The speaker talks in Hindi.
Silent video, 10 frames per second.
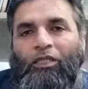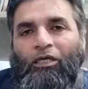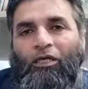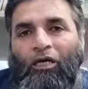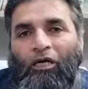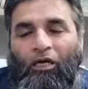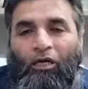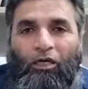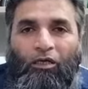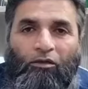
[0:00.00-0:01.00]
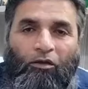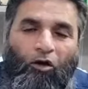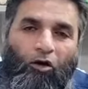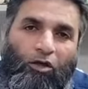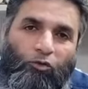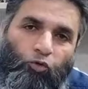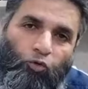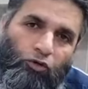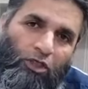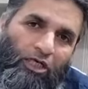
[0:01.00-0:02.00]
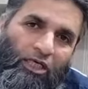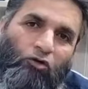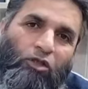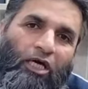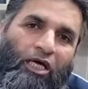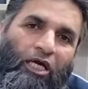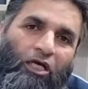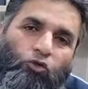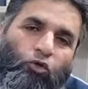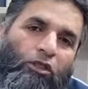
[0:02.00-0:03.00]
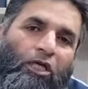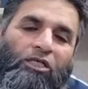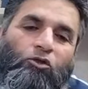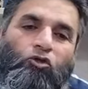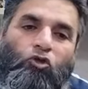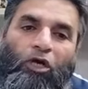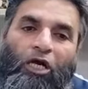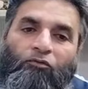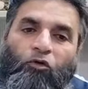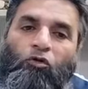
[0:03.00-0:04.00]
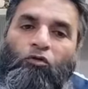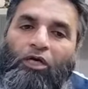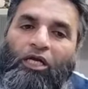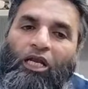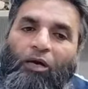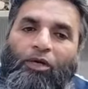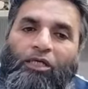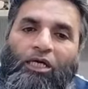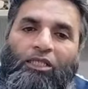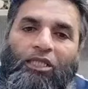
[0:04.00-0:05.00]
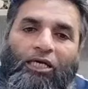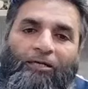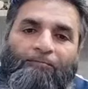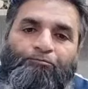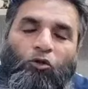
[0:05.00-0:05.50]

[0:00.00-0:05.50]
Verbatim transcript: पाता और दूसरा ये होता है कि अजू तनासुल जो है वो ढीला पड़ जाता है